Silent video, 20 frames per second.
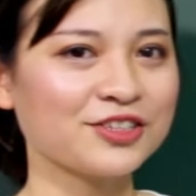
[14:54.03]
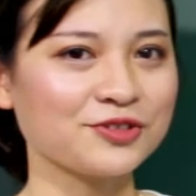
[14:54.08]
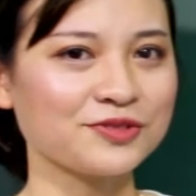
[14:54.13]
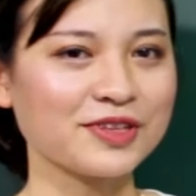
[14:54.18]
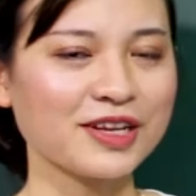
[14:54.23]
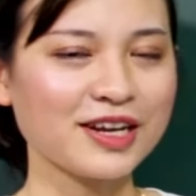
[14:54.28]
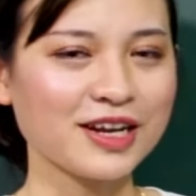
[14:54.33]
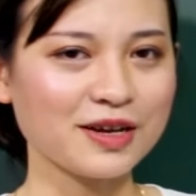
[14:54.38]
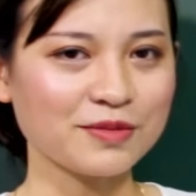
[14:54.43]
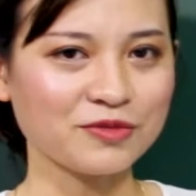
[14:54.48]
chúng
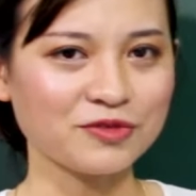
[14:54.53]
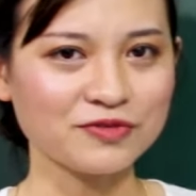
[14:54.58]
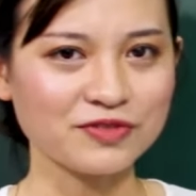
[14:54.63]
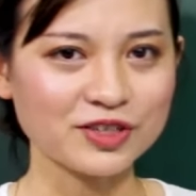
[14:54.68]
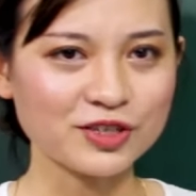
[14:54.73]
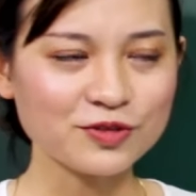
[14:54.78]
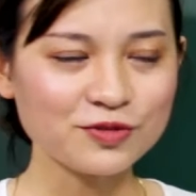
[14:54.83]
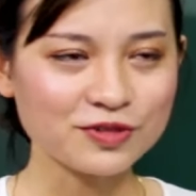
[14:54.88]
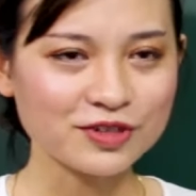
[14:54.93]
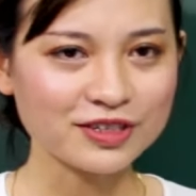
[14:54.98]
ta làm một
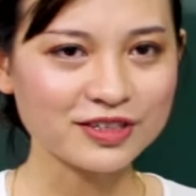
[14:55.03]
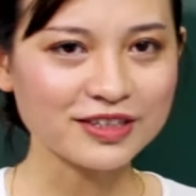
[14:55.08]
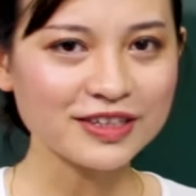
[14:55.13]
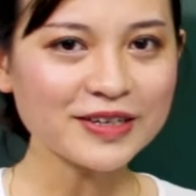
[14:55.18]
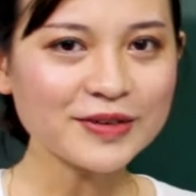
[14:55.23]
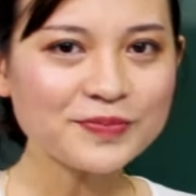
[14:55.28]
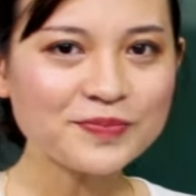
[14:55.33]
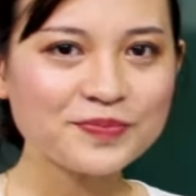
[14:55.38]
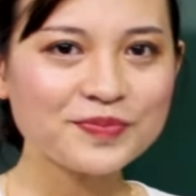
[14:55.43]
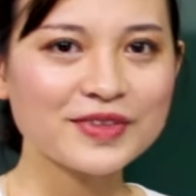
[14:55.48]
ví dụ
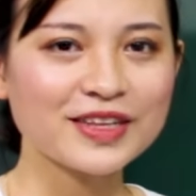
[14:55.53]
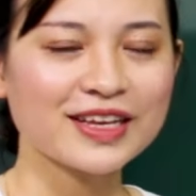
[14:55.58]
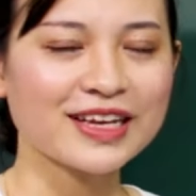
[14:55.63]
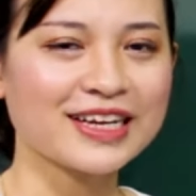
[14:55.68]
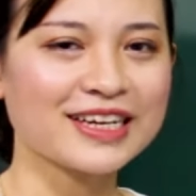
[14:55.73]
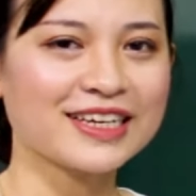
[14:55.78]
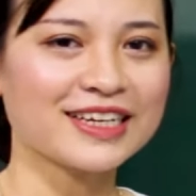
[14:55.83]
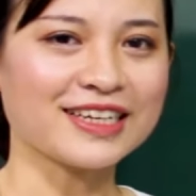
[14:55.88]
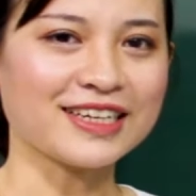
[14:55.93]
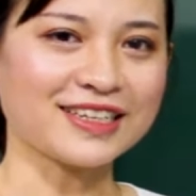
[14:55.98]
nữa.
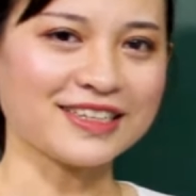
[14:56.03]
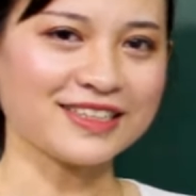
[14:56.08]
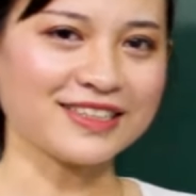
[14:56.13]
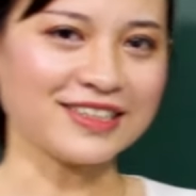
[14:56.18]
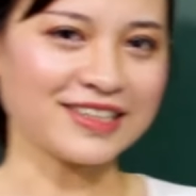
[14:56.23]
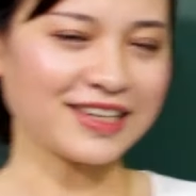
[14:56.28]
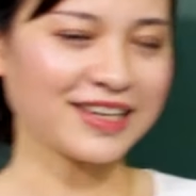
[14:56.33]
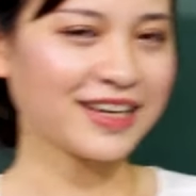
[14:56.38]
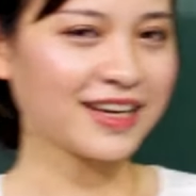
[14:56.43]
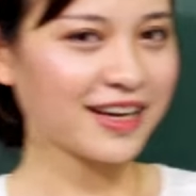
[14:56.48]

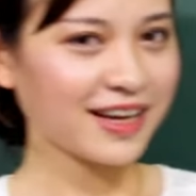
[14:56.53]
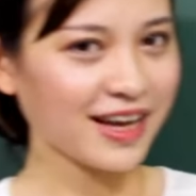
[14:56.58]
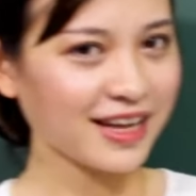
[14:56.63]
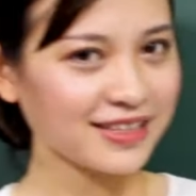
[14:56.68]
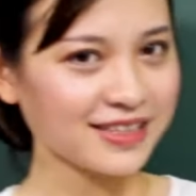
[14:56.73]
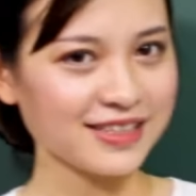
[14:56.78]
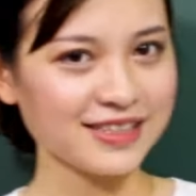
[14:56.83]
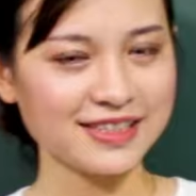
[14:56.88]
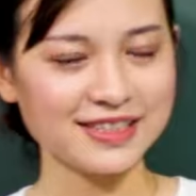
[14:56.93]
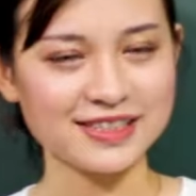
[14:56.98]

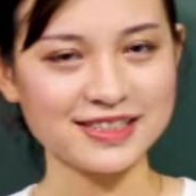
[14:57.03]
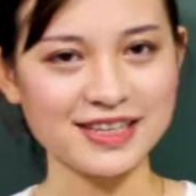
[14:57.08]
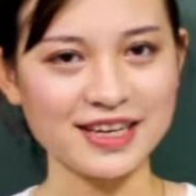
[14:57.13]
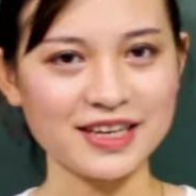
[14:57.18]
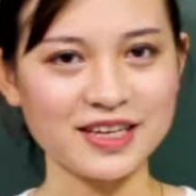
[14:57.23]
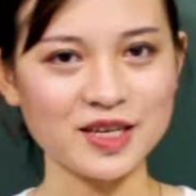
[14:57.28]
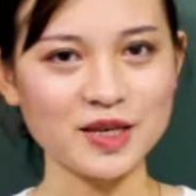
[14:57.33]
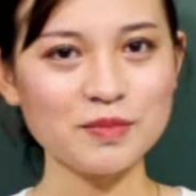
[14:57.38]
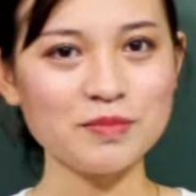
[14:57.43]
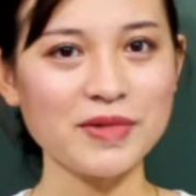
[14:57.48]
Cắt
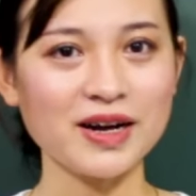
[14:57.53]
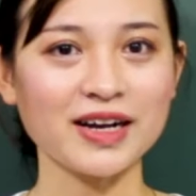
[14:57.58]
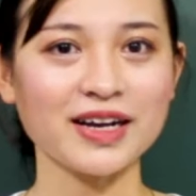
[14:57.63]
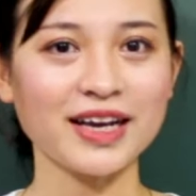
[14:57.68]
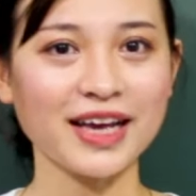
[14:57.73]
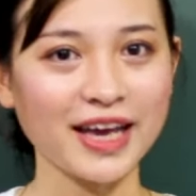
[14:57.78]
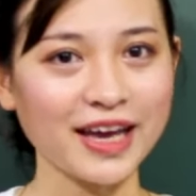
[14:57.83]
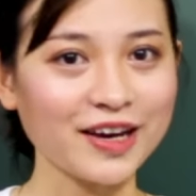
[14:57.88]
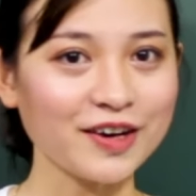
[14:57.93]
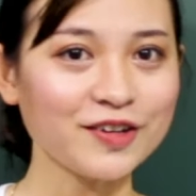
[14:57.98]
giấy bằng
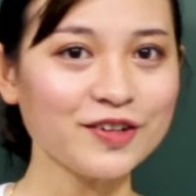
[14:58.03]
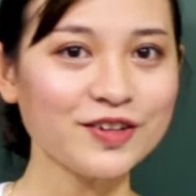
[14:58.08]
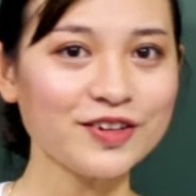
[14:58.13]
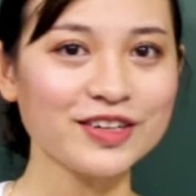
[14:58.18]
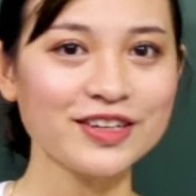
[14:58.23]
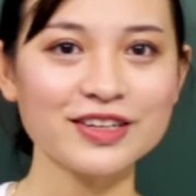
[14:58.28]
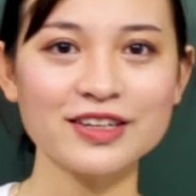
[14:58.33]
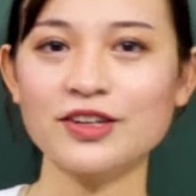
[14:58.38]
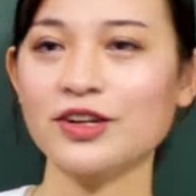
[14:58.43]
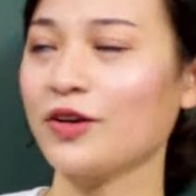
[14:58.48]
kéo,
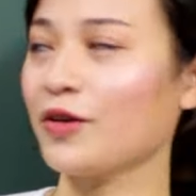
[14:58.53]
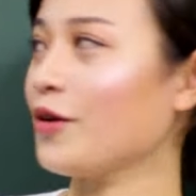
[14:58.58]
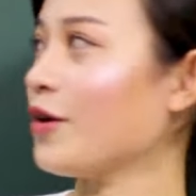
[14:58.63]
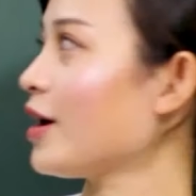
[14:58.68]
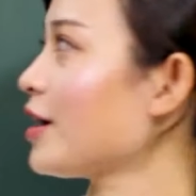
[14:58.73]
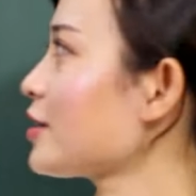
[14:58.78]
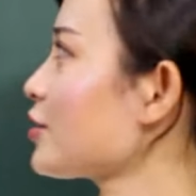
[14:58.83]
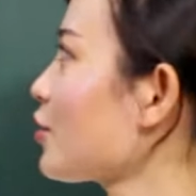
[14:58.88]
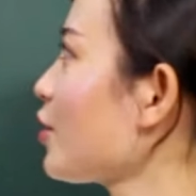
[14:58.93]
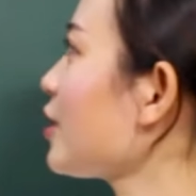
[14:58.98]

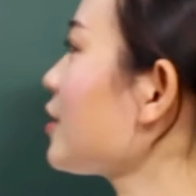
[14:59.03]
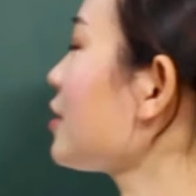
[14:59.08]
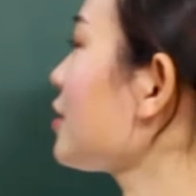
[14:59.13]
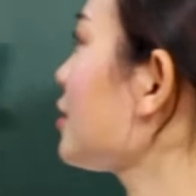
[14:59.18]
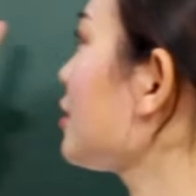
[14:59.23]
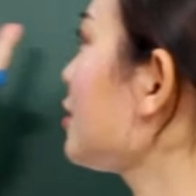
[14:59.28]
hoàn toàn